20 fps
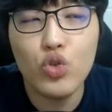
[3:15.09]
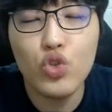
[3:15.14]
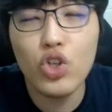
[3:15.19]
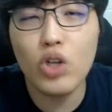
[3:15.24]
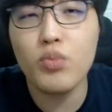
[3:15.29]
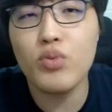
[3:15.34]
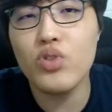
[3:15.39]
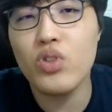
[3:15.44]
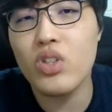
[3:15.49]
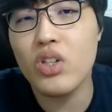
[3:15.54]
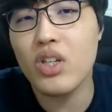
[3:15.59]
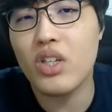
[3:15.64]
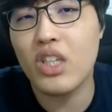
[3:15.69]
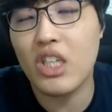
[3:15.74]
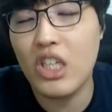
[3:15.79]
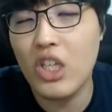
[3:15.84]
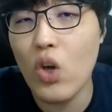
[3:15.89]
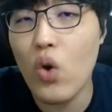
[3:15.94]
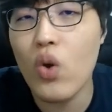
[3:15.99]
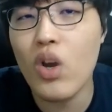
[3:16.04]
유저분들의
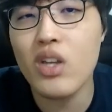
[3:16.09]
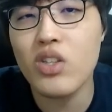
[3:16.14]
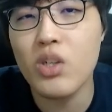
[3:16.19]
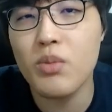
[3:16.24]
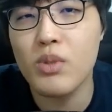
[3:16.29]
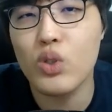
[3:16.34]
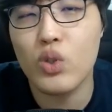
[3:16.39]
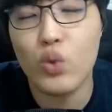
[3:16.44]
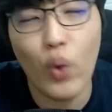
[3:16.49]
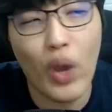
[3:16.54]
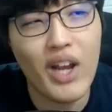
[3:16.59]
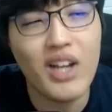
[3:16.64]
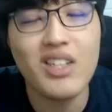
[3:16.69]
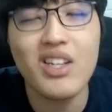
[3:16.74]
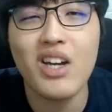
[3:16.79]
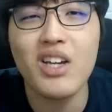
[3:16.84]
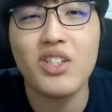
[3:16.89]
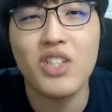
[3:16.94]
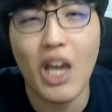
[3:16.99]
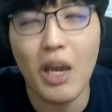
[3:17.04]
기억의 섬을
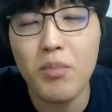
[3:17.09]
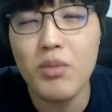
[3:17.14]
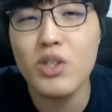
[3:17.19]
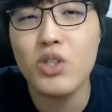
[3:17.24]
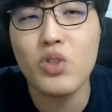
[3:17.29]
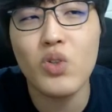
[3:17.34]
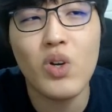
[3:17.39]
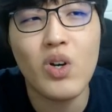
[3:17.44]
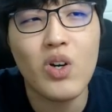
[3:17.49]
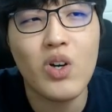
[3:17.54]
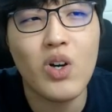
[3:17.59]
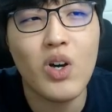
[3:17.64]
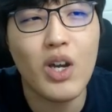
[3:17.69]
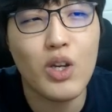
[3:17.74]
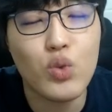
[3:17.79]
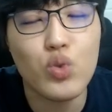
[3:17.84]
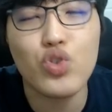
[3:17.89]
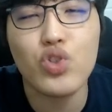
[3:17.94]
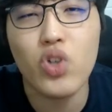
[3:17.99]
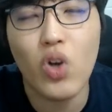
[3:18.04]
굉장히 재밌어
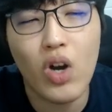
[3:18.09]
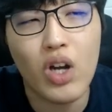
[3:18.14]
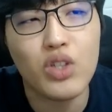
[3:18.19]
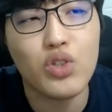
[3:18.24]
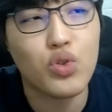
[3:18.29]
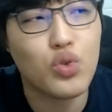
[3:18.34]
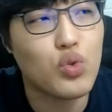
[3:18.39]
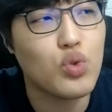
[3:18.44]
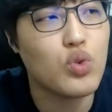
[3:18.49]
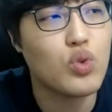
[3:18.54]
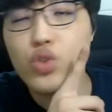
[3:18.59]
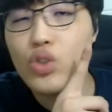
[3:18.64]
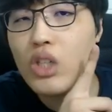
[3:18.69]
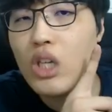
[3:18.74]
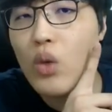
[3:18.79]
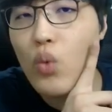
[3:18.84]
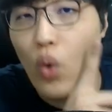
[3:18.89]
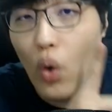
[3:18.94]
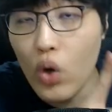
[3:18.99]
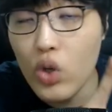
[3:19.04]
해주셔가지고
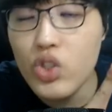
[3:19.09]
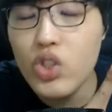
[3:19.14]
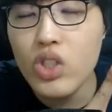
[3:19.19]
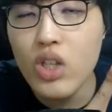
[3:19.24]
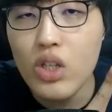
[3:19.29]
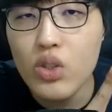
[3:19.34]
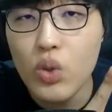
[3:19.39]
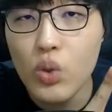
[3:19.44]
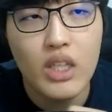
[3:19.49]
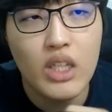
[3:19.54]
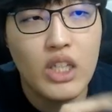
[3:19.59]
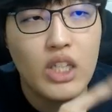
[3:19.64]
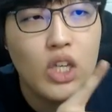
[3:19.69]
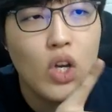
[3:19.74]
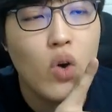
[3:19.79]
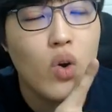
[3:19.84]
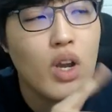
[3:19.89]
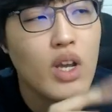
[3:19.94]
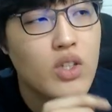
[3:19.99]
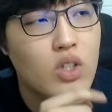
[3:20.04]
쿠키 워즈에서도
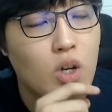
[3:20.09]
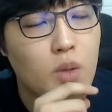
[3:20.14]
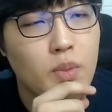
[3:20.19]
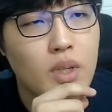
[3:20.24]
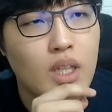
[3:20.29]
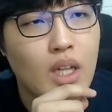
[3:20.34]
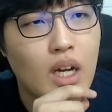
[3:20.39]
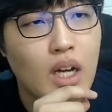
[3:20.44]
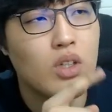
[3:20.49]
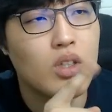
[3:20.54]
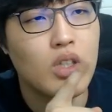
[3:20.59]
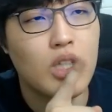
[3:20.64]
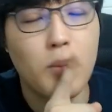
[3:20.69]
기억의 섬이나